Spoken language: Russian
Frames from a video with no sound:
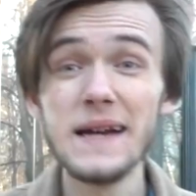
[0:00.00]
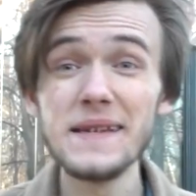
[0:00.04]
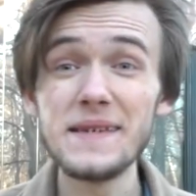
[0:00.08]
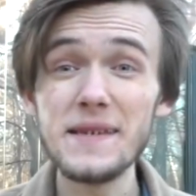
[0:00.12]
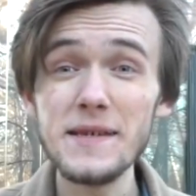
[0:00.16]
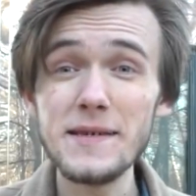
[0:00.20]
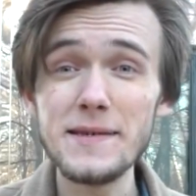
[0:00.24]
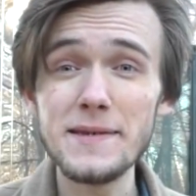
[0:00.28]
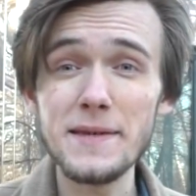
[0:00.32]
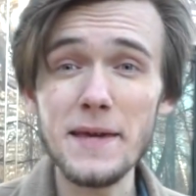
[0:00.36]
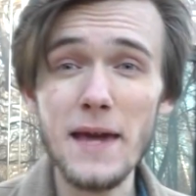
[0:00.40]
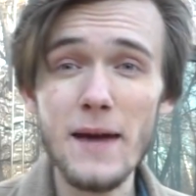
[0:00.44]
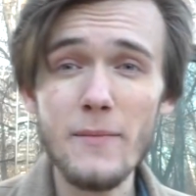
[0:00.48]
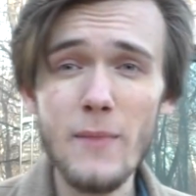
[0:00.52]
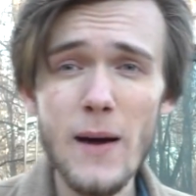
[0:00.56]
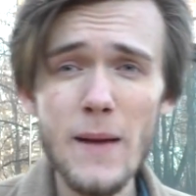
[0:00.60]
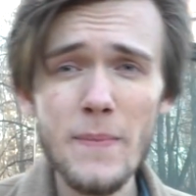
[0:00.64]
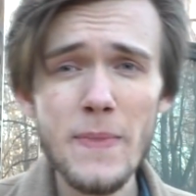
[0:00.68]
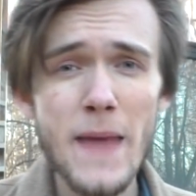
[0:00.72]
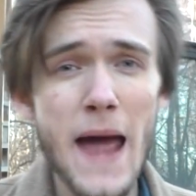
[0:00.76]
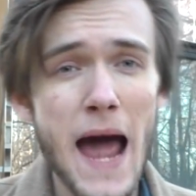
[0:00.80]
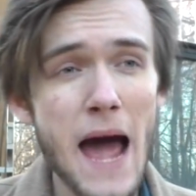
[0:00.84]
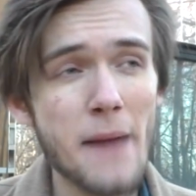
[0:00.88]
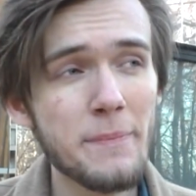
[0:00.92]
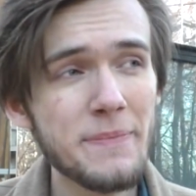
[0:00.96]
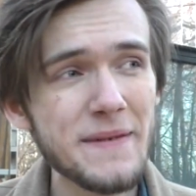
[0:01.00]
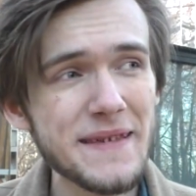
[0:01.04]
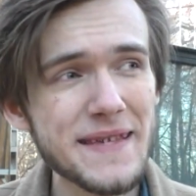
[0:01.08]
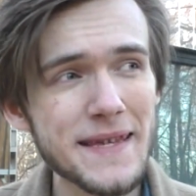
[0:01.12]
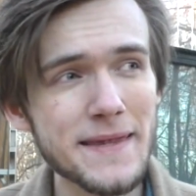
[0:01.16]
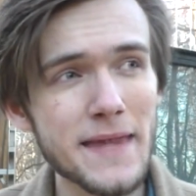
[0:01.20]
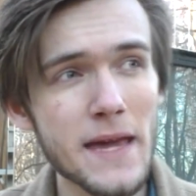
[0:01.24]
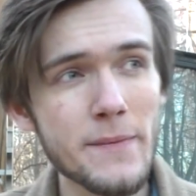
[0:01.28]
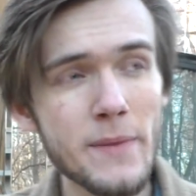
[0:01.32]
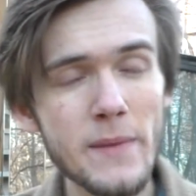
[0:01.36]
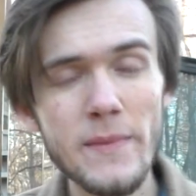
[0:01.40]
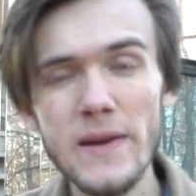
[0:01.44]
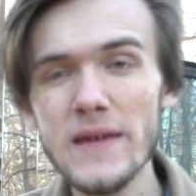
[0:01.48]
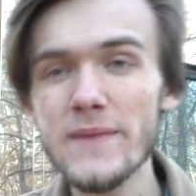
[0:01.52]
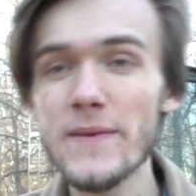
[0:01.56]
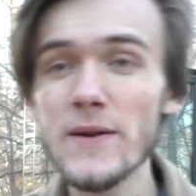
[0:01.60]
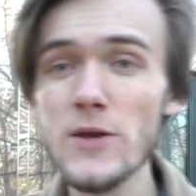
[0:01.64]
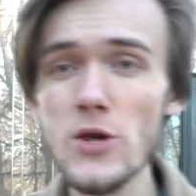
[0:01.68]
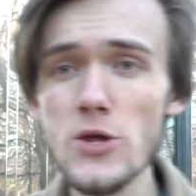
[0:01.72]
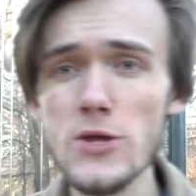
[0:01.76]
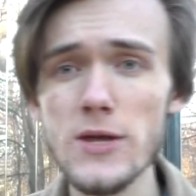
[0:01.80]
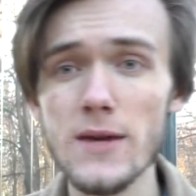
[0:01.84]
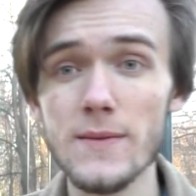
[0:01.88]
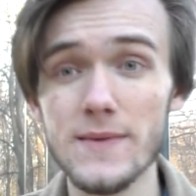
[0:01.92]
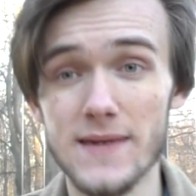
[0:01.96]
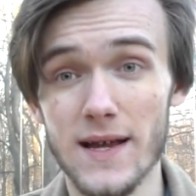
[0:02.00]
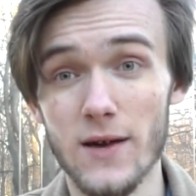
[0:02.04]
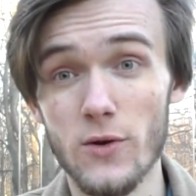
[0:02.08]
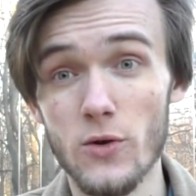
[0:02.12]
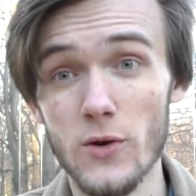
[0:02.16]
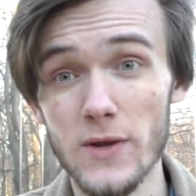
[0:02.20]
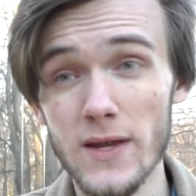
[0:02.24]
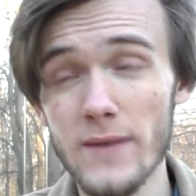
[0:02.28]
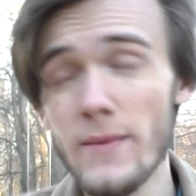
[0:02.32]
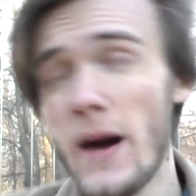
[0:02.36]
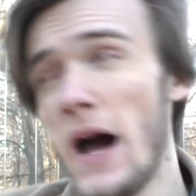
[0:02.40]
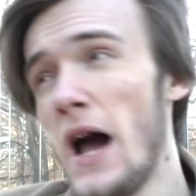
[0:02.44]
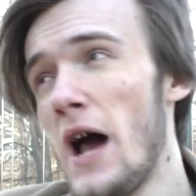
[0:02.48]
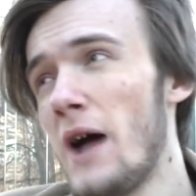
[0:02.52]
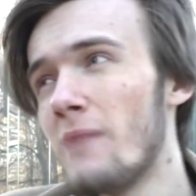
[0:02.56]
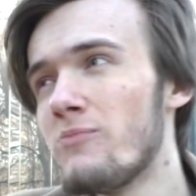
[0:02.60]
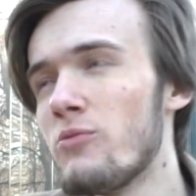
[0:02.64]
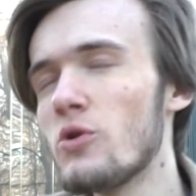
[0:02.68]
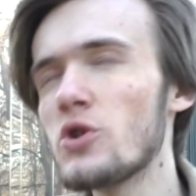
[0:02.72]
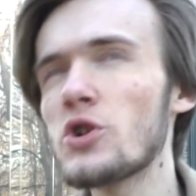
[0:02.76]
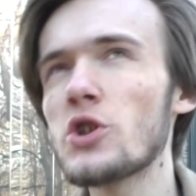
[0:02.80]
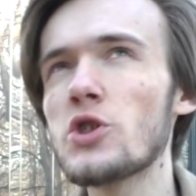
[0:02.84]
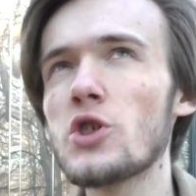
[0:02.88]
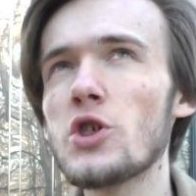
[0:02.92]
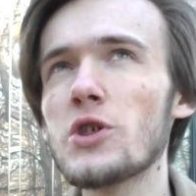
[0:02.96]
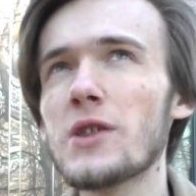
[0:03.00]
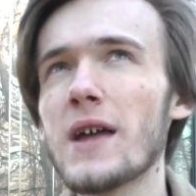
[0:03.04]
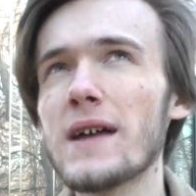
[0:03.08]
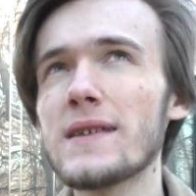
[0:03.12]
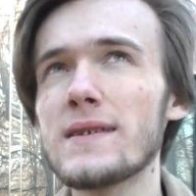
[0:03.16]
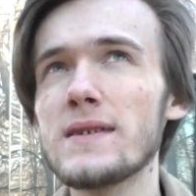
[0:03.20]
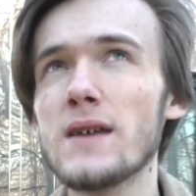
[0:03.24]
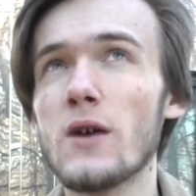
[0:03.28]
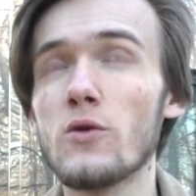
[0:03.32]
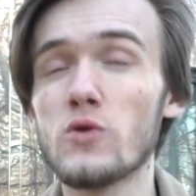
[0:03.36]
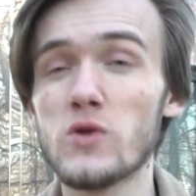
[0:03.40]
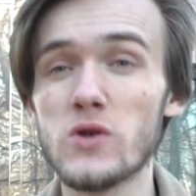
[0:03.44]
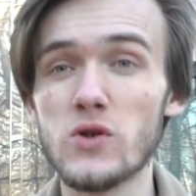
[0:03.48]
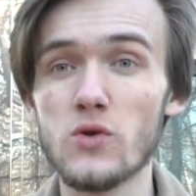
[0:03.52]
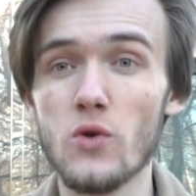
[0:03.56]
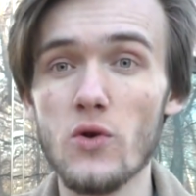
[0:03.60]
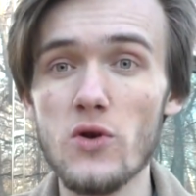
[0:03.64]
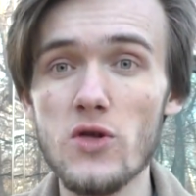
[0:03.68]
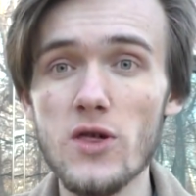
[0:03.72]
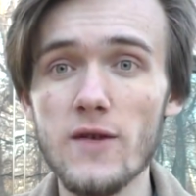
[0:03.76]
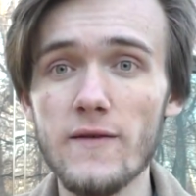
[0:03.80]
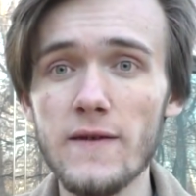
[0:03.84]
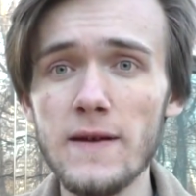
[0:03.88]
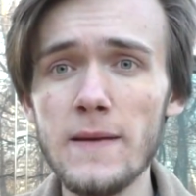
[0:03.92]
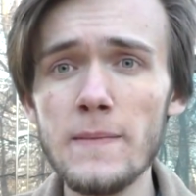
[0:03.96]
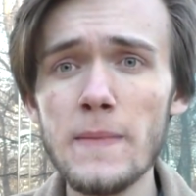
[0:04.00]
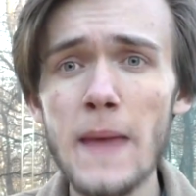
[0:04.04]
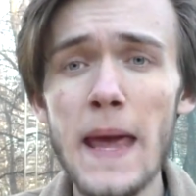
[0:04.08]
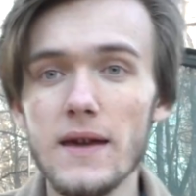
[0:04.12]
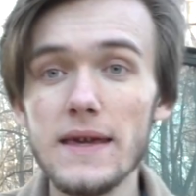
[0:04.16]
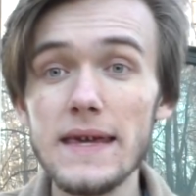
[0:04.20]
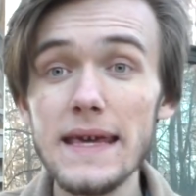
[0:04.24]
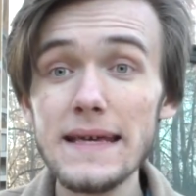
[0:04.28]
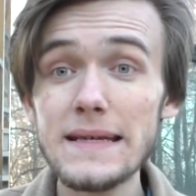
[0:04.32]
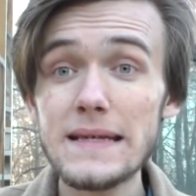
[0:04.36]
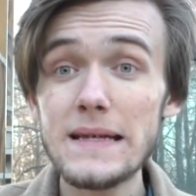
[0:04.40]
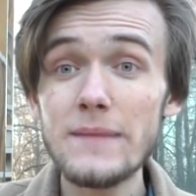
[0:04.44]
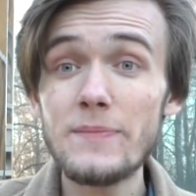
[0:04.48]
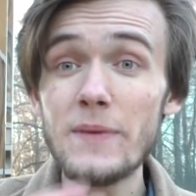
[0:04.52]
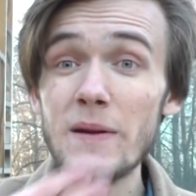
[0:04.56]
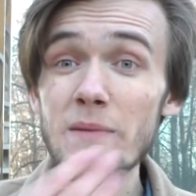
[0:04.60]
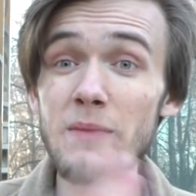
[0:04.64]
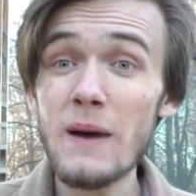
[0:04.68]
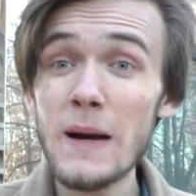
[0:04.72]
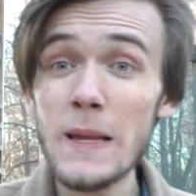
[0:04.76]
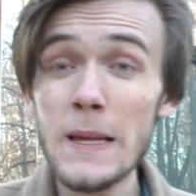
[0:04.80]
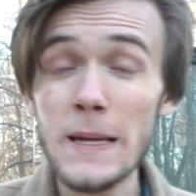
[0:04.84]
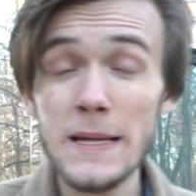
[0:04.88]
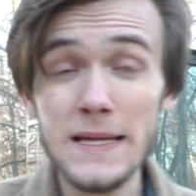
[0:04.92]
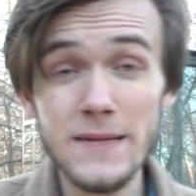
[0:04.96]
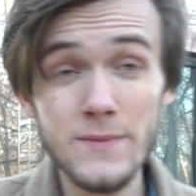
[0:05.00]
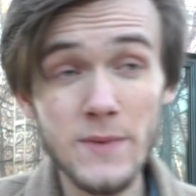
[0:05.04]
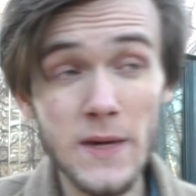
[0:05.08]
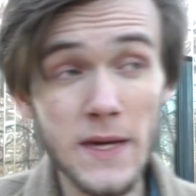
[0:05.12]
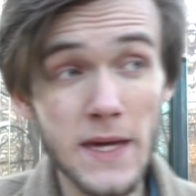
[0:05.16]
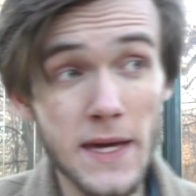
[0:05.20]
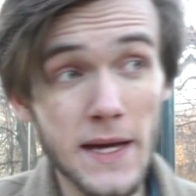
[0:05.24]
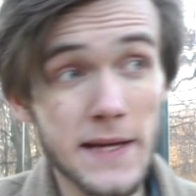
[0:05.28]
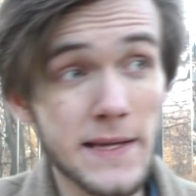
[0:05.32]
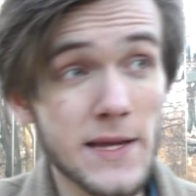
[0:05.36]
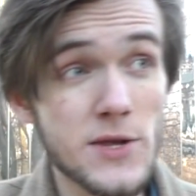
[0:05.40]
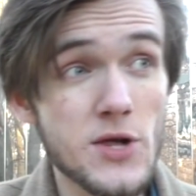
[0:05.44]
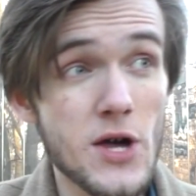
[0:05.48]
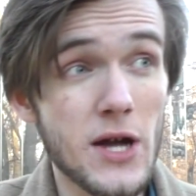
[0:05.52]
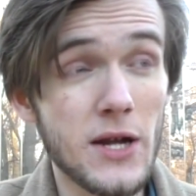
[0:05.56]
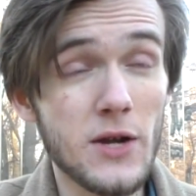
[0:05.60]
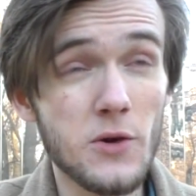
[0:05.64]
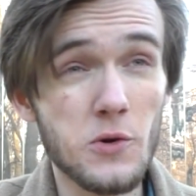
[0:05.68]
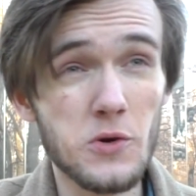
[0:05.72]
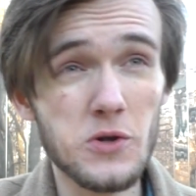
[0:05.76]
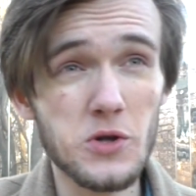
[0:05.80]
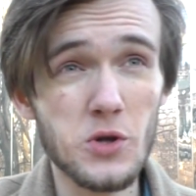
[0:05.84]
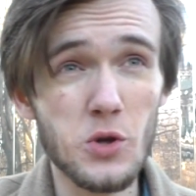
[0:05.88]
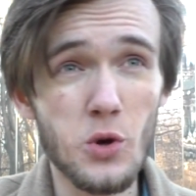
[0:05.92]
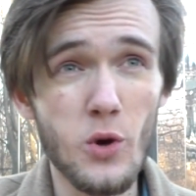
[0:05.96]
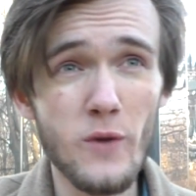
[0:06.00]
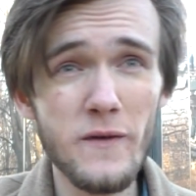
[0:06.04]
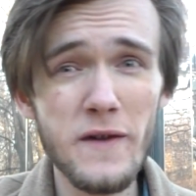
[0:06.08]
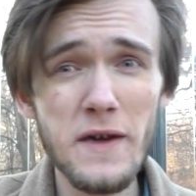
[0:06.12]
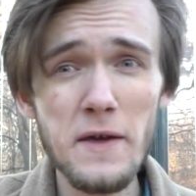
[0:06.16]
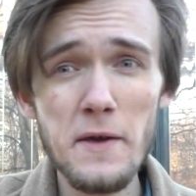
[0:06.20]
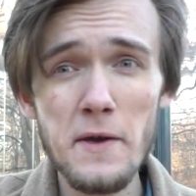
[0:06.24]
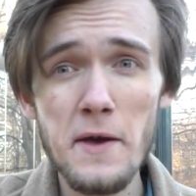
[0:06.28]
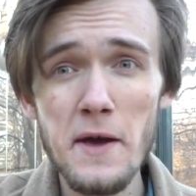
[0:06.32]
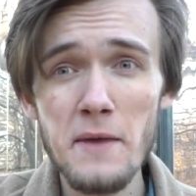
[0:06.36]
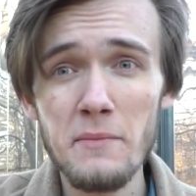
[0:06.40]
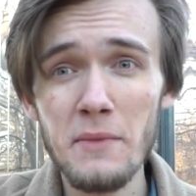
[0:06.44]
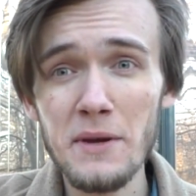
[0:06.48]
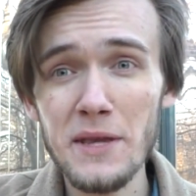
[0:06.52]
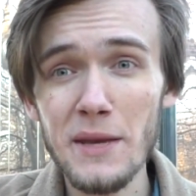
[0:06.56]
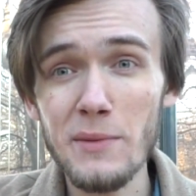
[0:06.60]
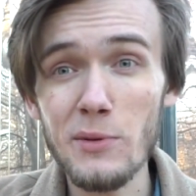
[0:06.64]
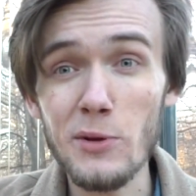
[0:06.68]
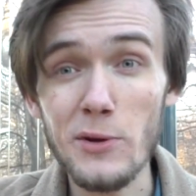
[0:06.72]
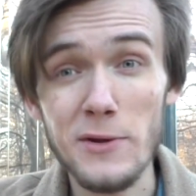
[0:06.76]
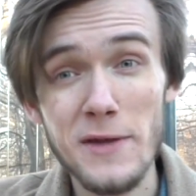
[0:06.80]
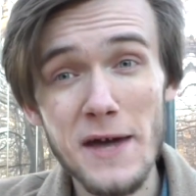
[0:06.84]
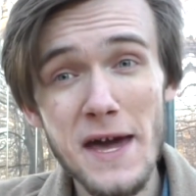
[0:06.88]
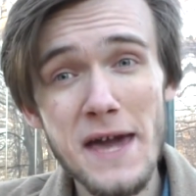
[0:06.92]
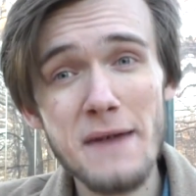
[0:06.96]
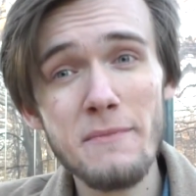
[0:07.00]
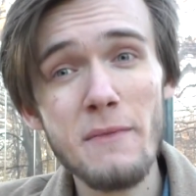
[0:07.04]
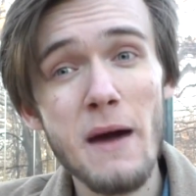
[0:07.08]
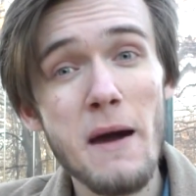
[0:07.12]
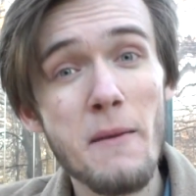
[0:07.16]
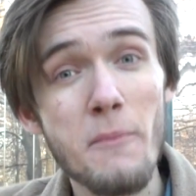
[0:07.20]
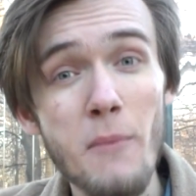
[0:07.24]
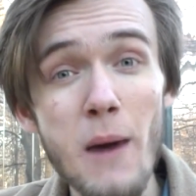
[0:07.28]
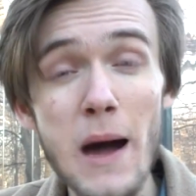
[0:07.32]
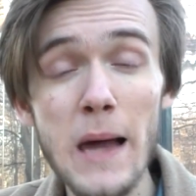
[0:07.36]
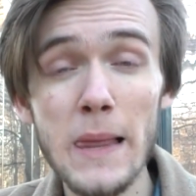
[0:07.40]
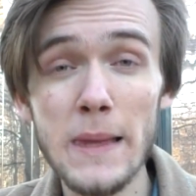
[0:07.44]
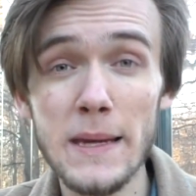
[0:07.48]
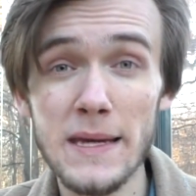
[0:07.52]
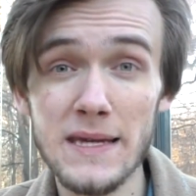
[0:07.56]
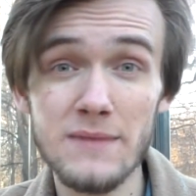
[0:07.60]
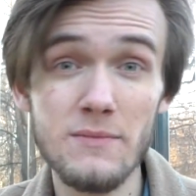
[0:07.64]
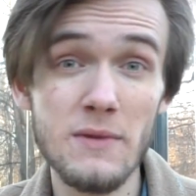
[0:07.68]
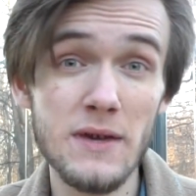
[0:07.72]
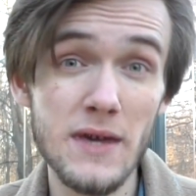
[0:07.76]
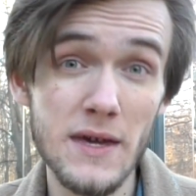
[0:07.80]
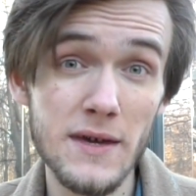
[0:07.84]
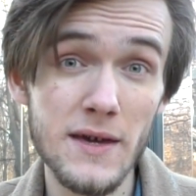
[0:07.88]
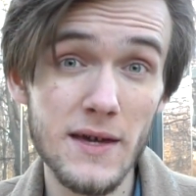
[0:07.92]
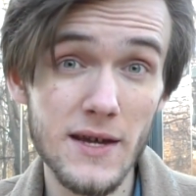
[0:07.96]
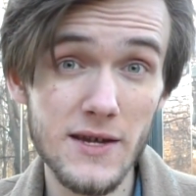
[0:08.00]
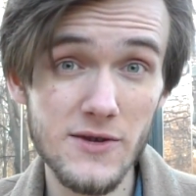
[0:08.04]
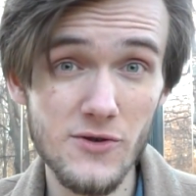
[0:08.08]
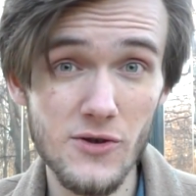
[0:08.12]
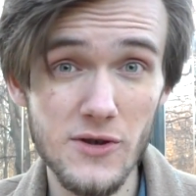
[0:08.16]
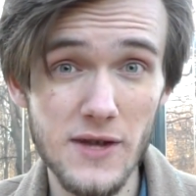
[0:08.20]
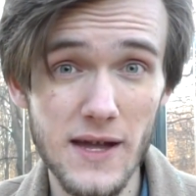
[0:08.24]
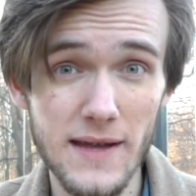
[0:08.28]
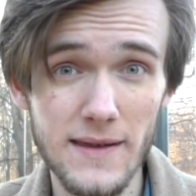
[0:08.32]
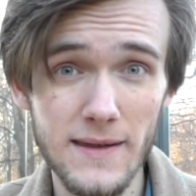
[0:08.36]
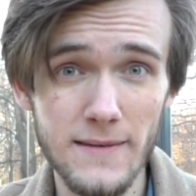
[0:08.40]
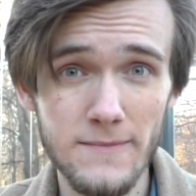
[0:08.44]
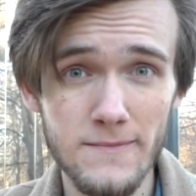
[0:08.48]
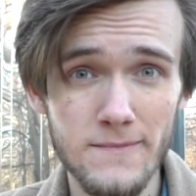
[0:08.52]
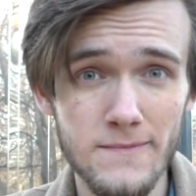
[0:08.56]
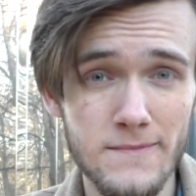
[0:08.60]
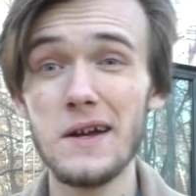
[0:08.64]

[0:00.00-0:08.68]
Система, описанная по математическим законам, может считаться устойчивой, если при малых изменениях начальных условий мы наблюдаем малые изменения результата.